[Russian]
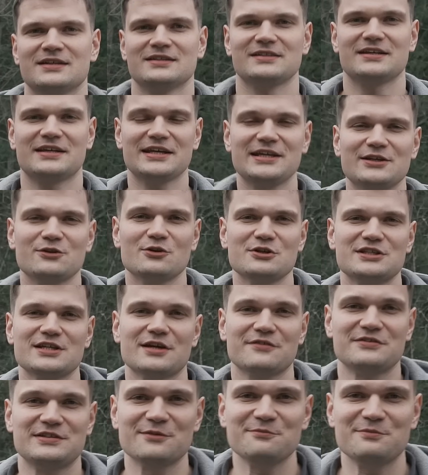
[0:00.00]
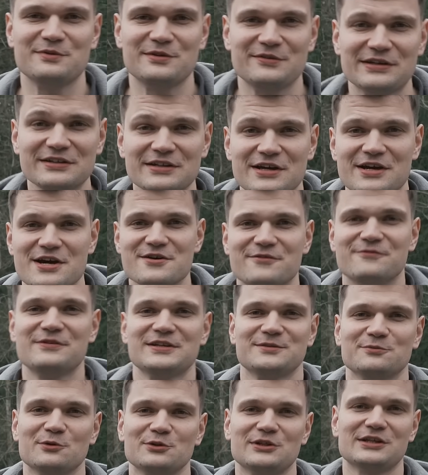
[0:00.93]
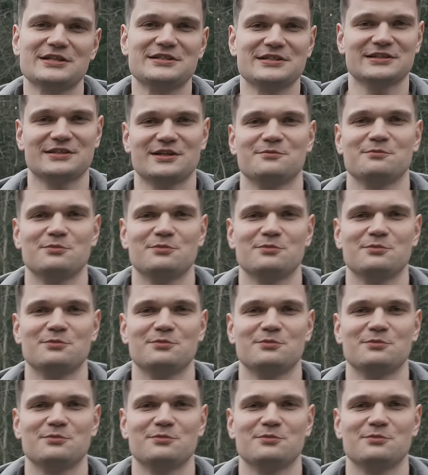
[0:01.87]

Дорогие друзья, всем привет! Вы смотрите этот